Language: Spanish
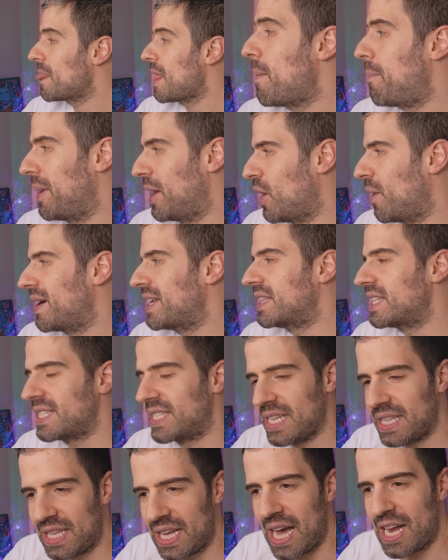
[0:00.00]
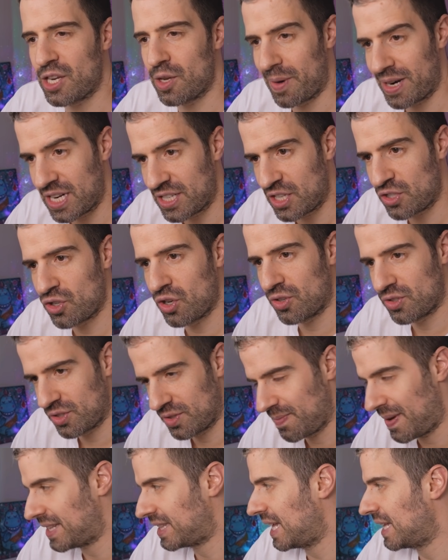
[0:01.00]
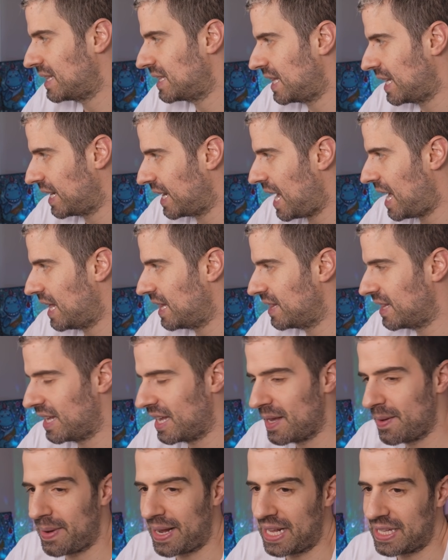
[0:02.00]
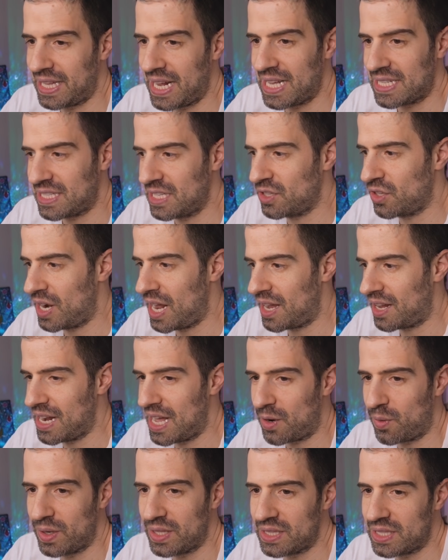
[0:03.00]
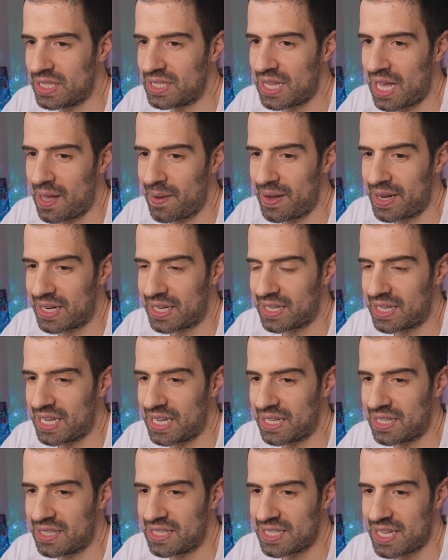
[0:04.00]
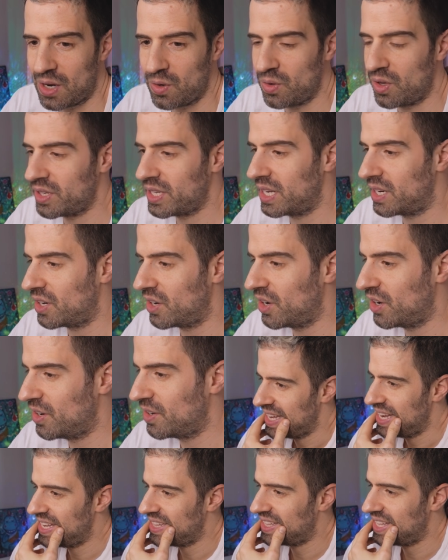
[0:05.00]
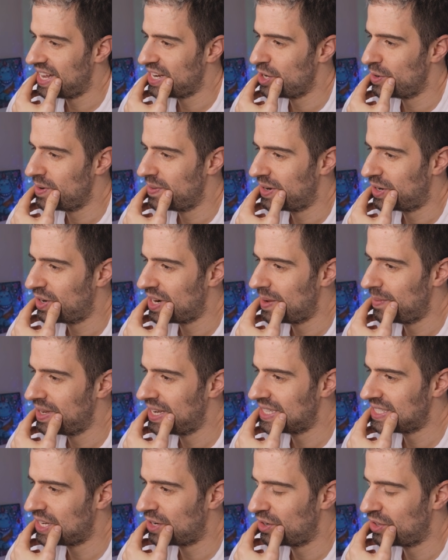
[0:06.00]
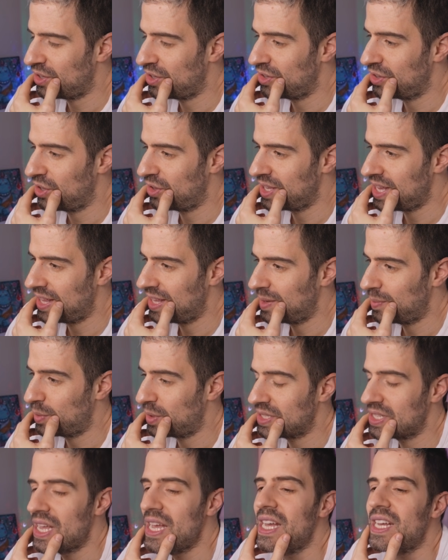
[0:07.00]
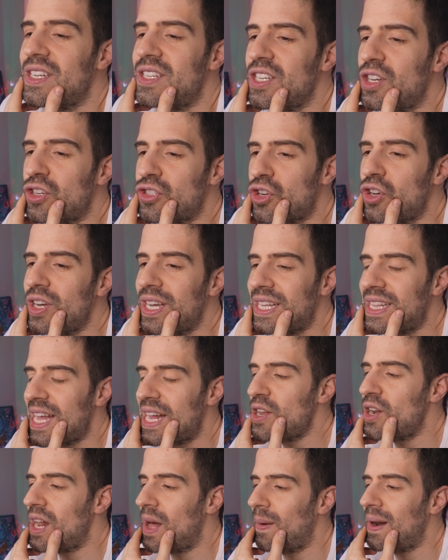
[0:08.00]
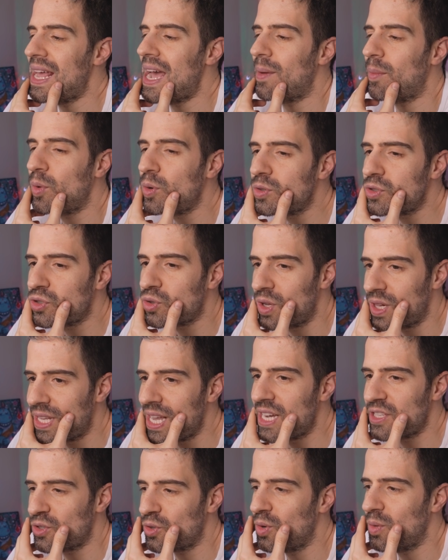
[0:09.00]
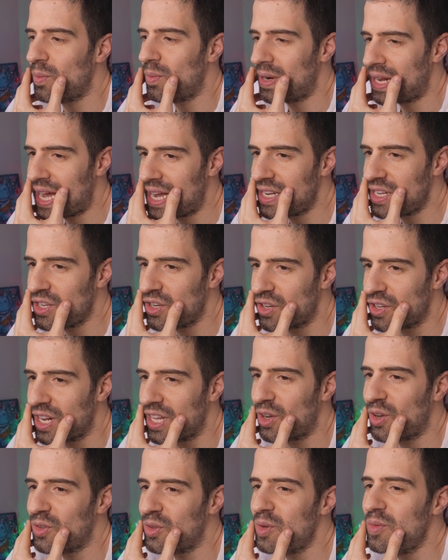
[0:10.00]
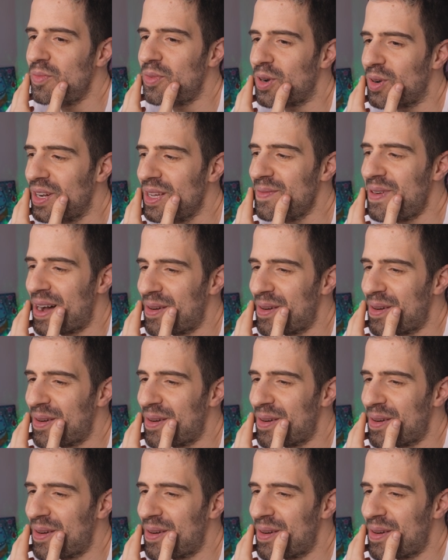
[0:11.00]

Pero 27 años, mañana ya sos bastante grande, ¿eh? Para estar haciendo la, cuentita a ver quién te saludó, quién no. Este año mi mejor amiga se acordó dos días después. Chicos, yo este año le hablé a Muso el día de su cumpleaños, le conté un problema